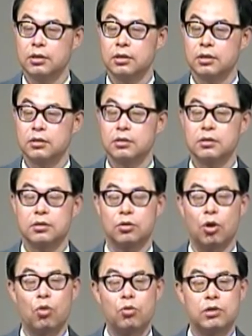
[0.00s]
그래서
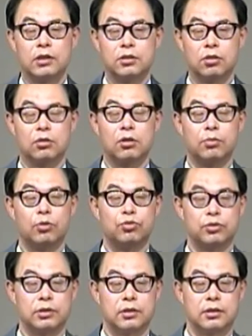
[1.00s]
거울같이 성경을 볼
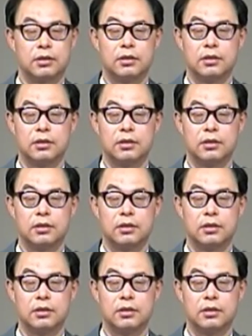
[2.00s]
수 있어요.